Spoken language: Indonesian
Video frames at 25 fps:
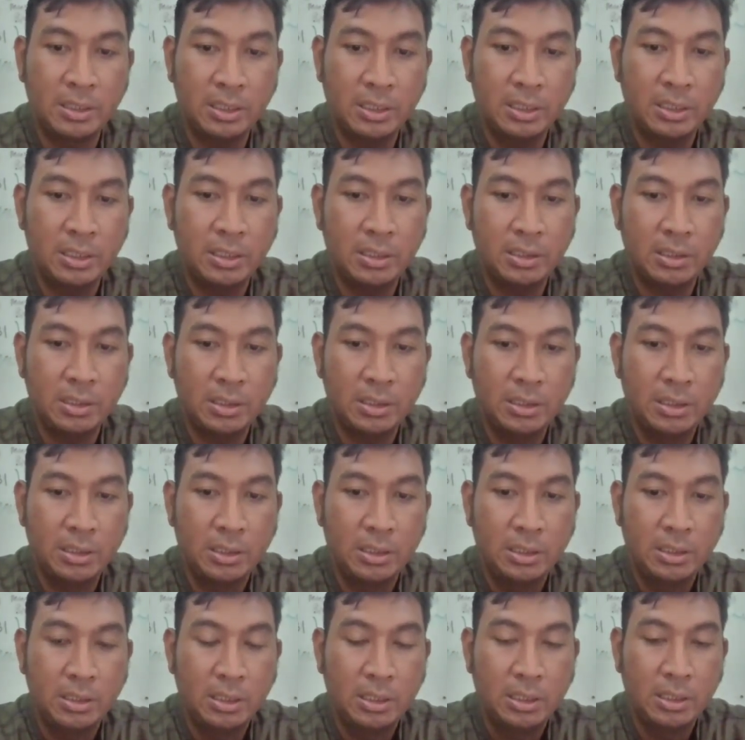ini
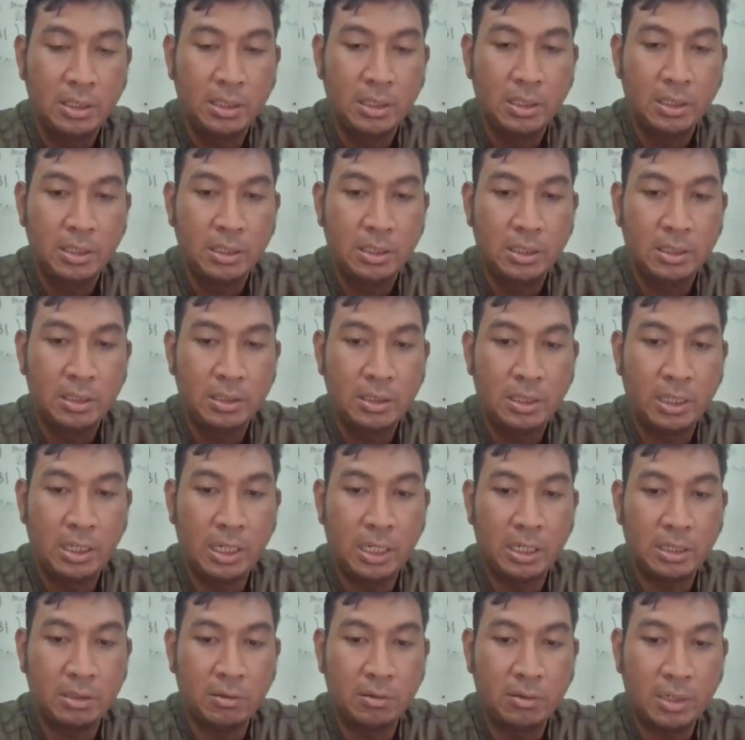
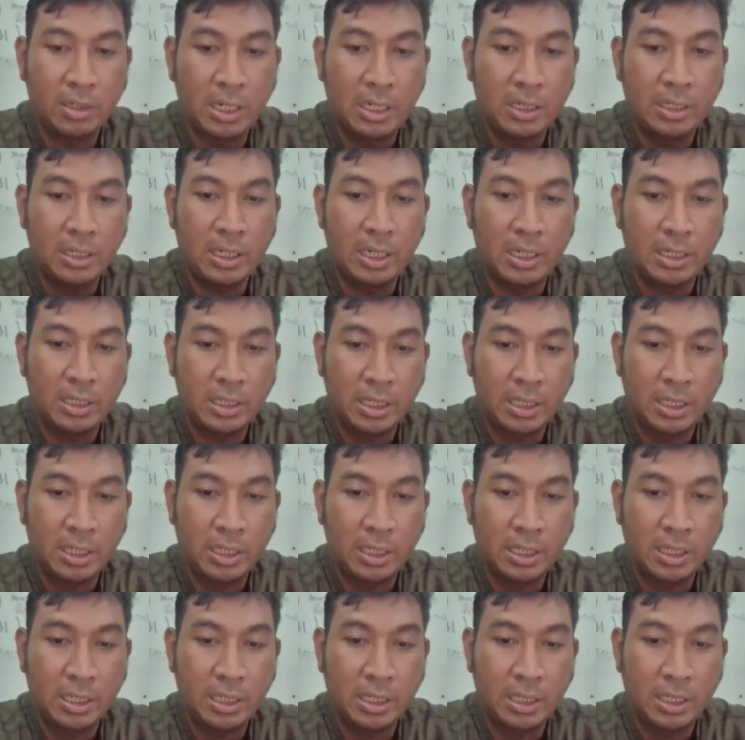dilakukan